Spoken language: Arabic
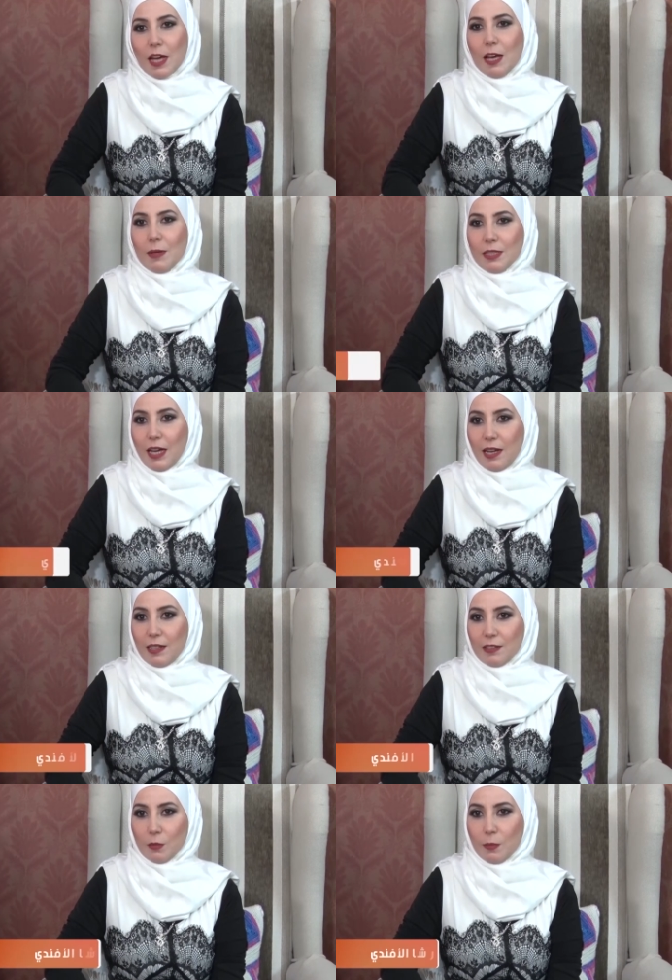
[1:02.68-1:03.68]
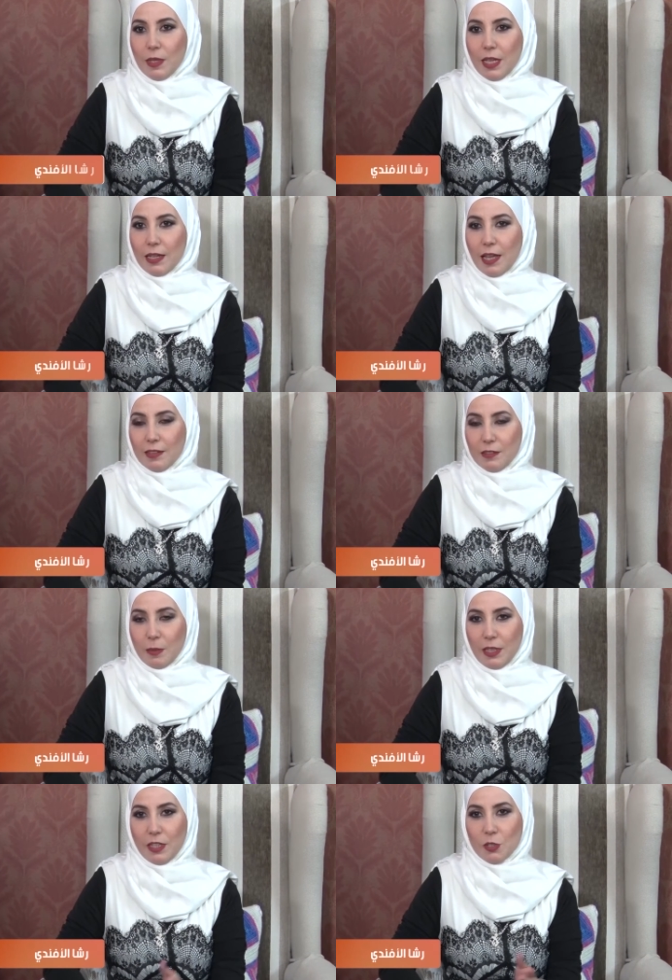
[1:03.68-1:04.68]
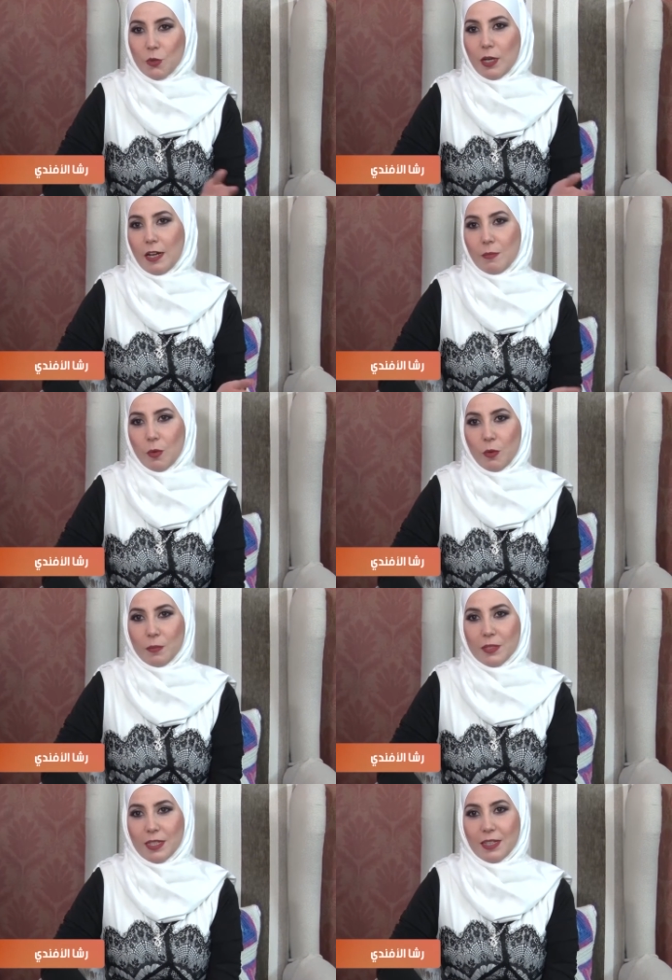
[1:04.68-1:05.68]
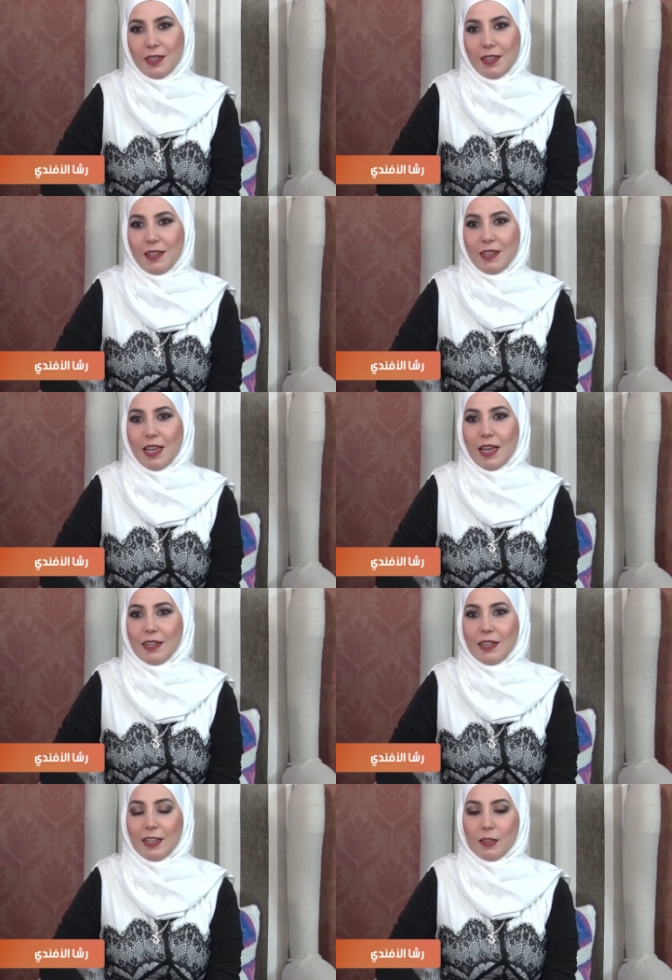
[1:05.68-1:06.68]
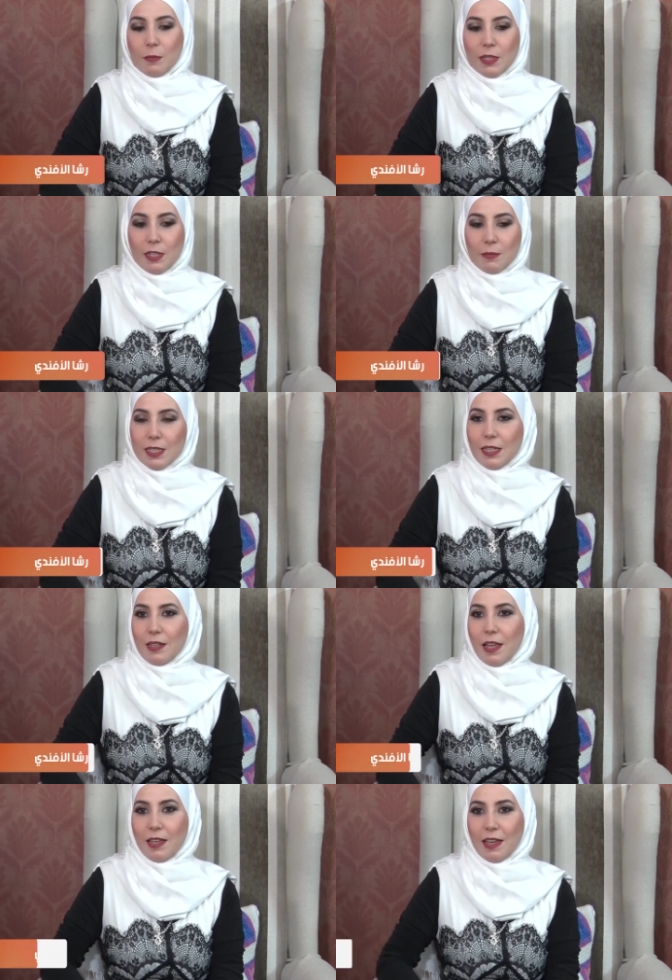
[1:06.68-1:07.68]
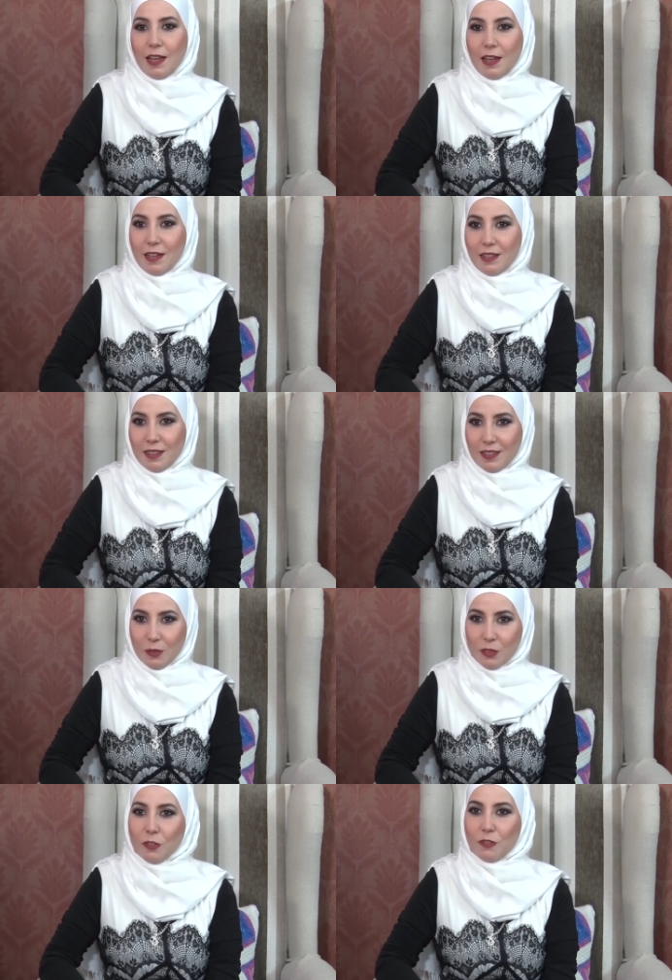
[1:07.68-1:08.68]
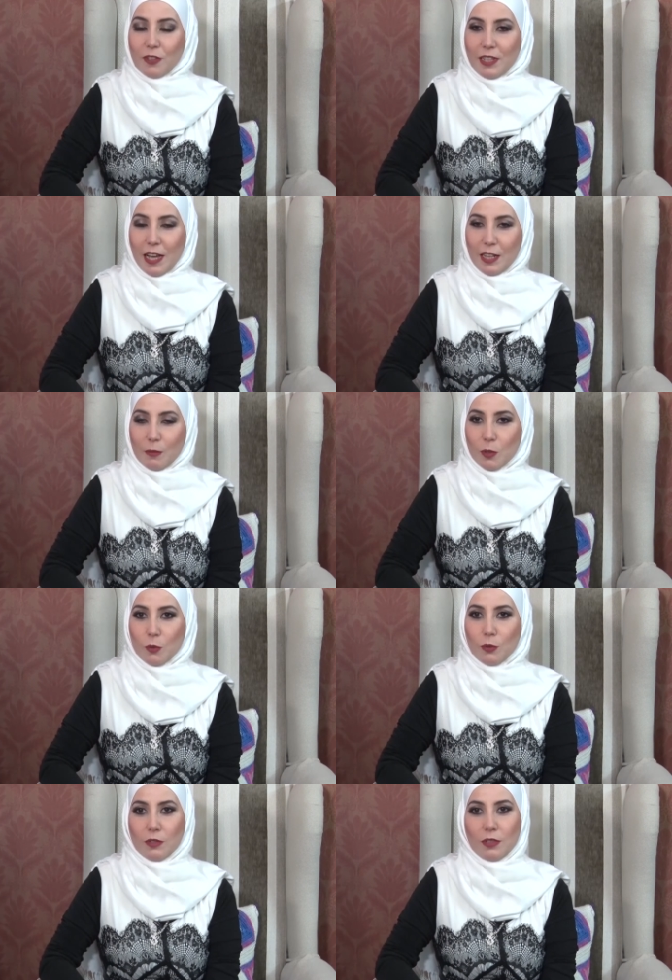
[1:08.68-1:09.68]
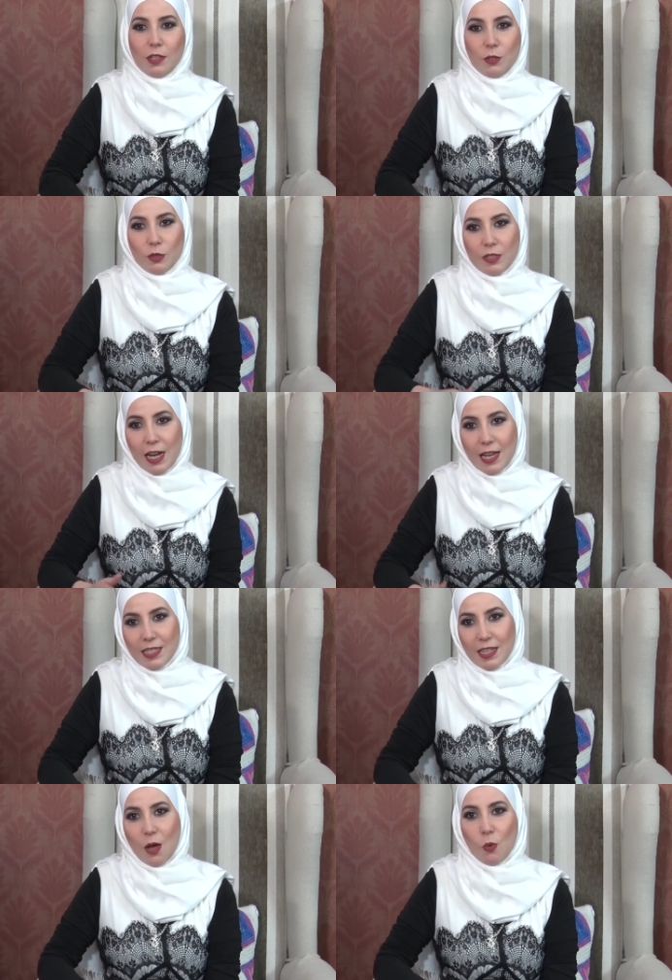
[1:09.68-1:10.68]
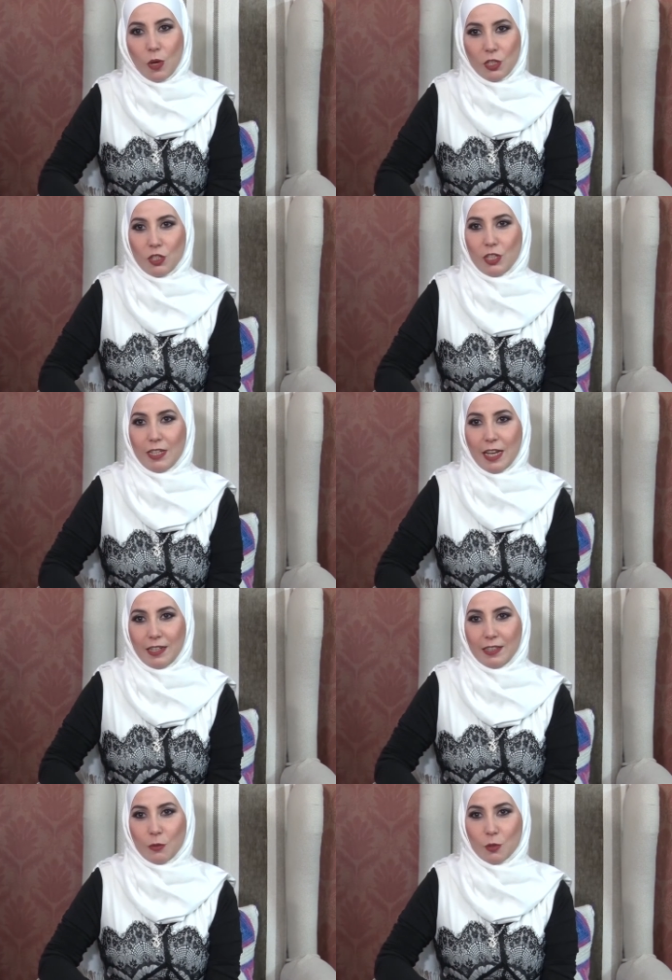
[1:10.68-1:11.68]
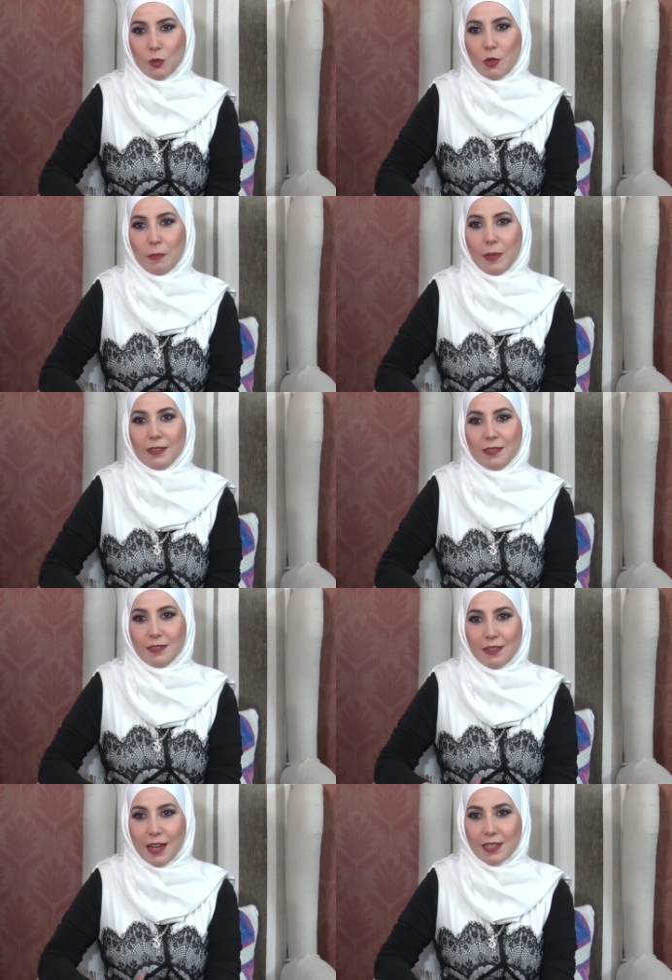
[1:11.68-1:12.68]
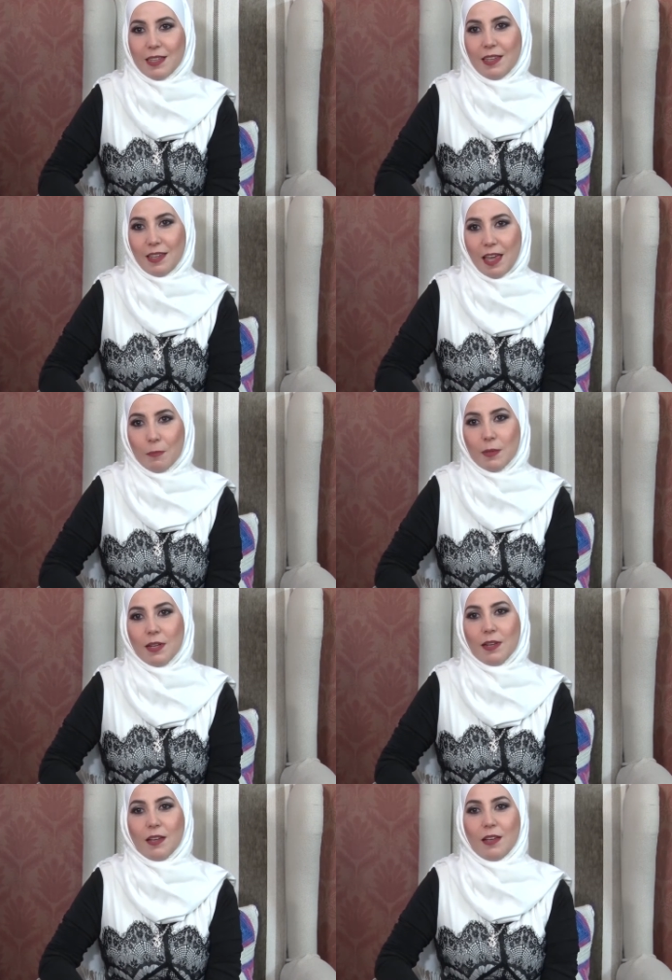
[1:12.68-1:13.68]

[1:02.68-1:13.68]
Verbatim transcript: مخابر تحاليل طبيه كانت بعيده شوي عن موهبتي يعني مثلي مثل اي طفل يعني بيكون انه دراسه اول شيء يعني توجه البيت الدراسه هي قبل